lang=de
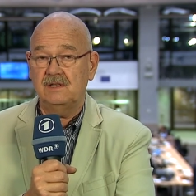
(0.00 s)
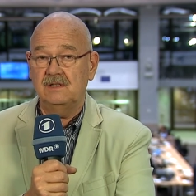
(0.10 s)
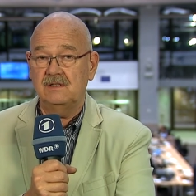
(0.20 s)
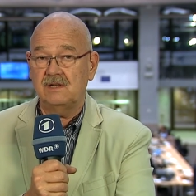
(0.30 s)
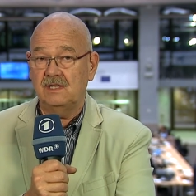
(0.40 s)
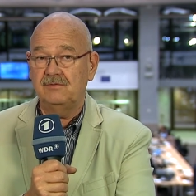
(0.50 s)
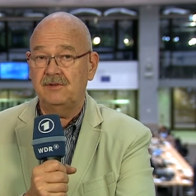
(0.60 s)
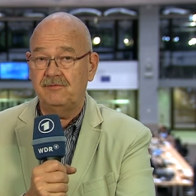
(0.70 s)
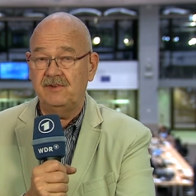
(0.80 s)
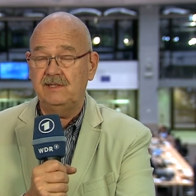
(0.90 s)
äh, seine
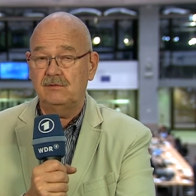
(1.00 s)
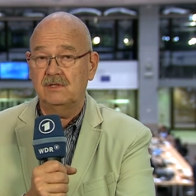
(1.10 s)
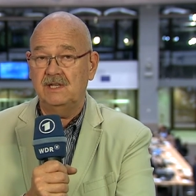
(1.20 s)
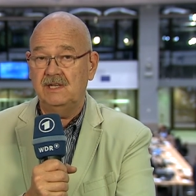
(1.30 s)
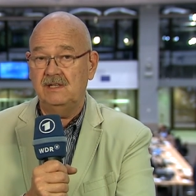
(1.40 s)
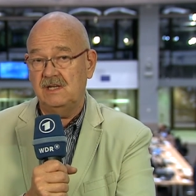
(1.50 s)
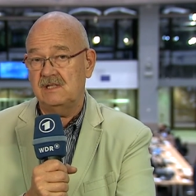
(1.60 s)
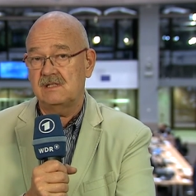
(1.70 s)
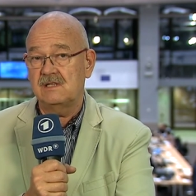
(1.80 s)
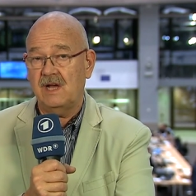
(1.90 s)
Verpflichtung in den
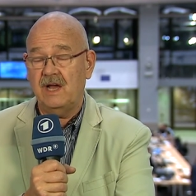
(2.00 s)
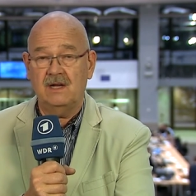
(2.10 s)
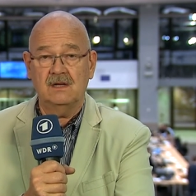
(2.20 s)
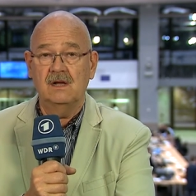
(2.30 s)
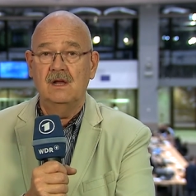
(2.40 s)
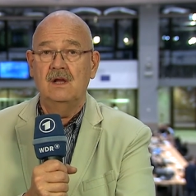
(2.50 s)
nächsten Tagen